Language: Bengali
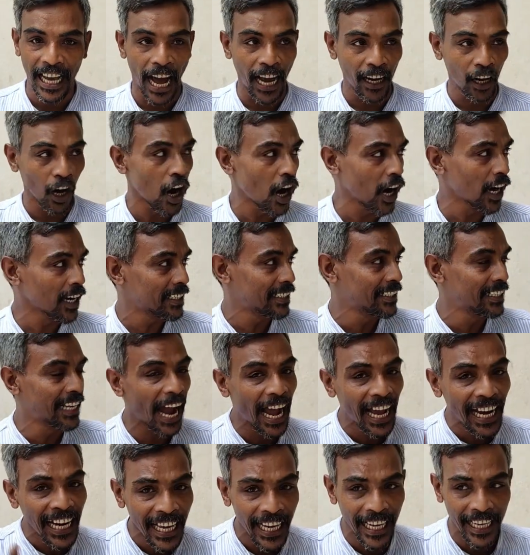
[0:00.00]
কেন
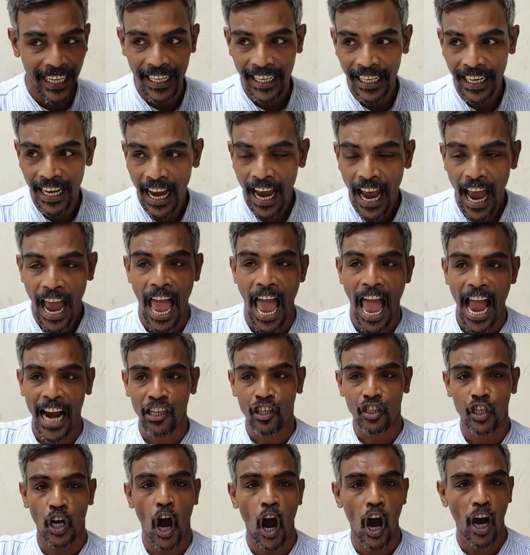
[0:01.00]
ডেইলি
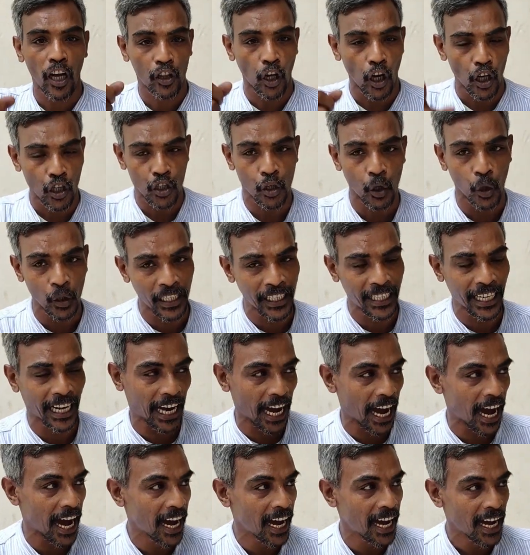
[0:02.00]
একশো দশ কোটি
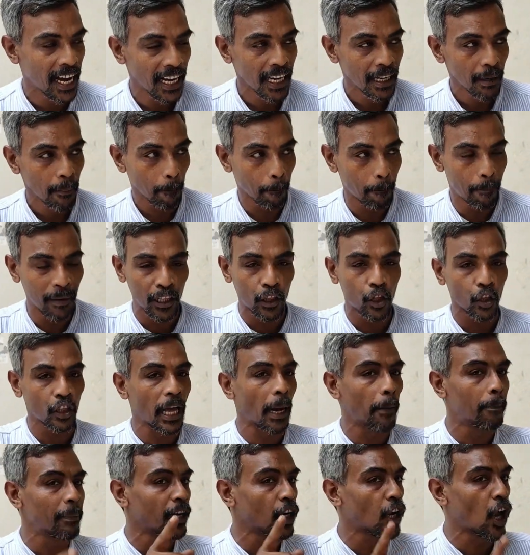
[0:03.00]
টাকা
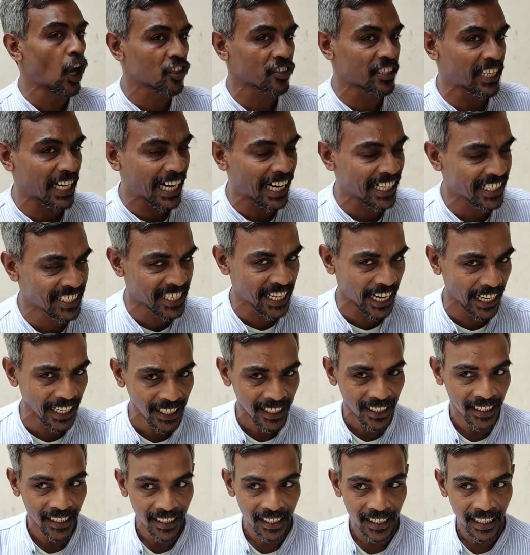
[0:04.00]
বিদ্যুতে আপনি লস
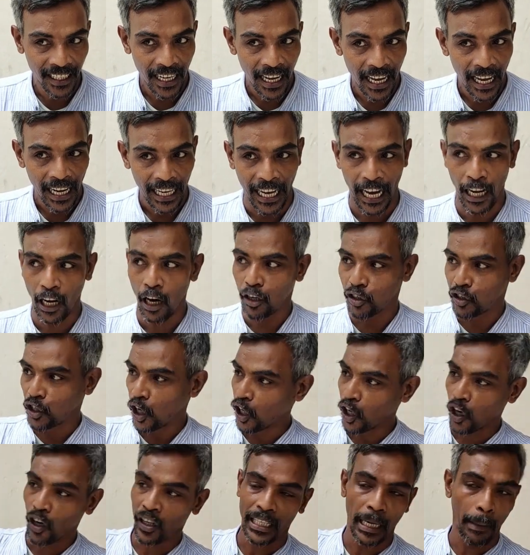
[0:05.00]
দেখাচ্ছেন কেন
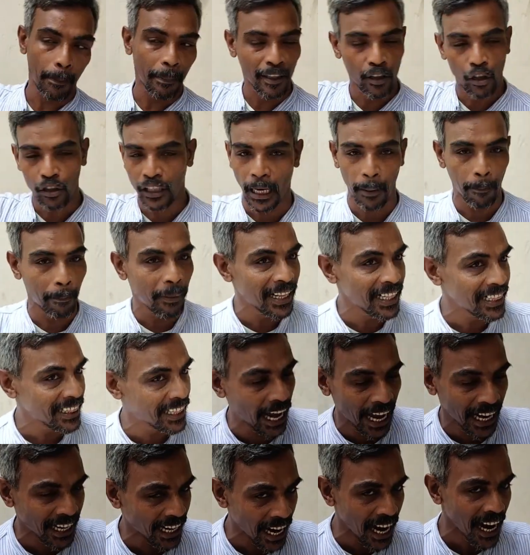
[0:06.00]
কি বিদ্যুতের বিল
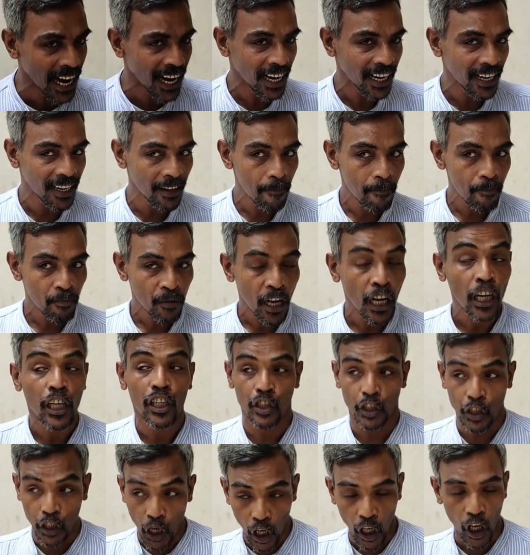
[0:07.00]
দেয় না
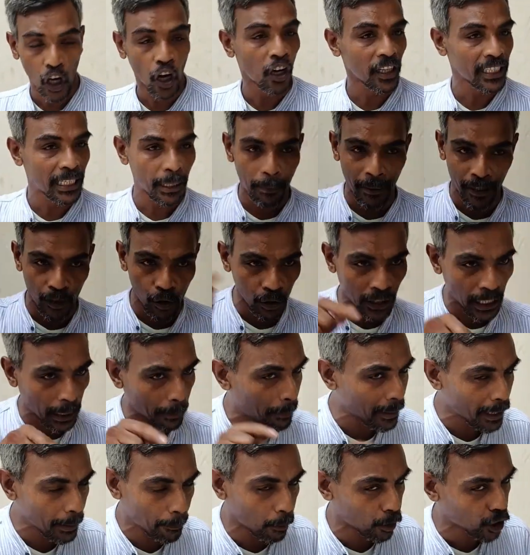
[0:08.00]
কি
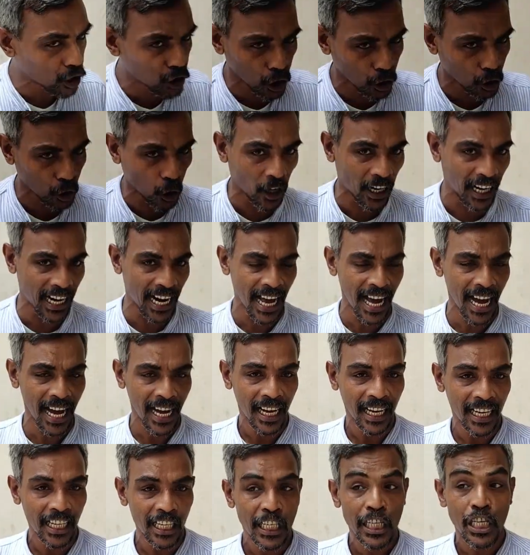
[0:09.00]
বিদ্যুতের বিল পরিশোধ করে না
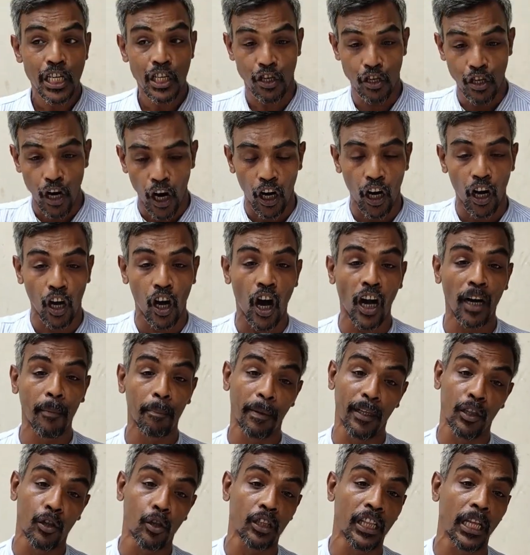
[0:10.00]

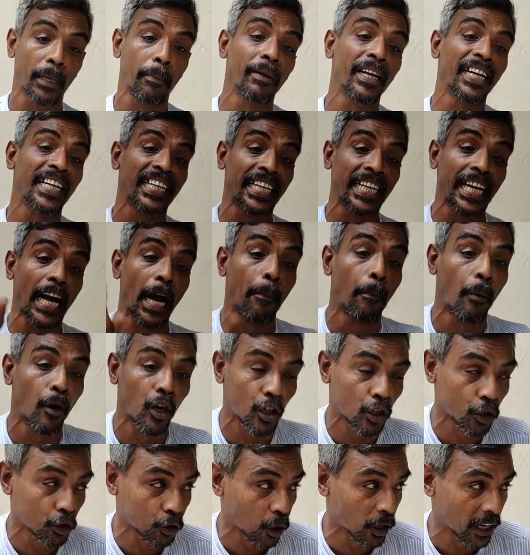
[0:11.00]
জনগণ বিদ্যুতের বিল টিকা
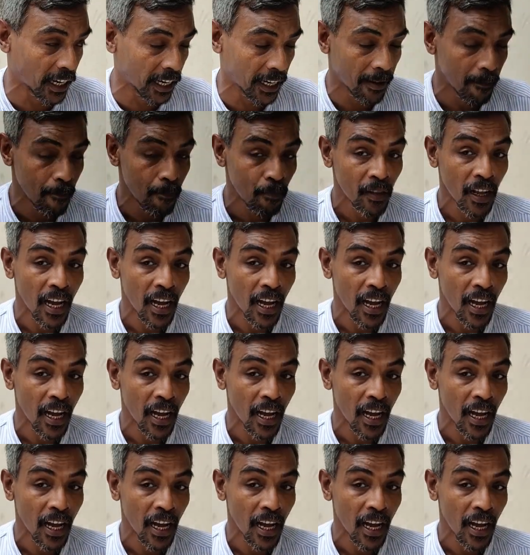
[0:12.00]
পরিশোধ করে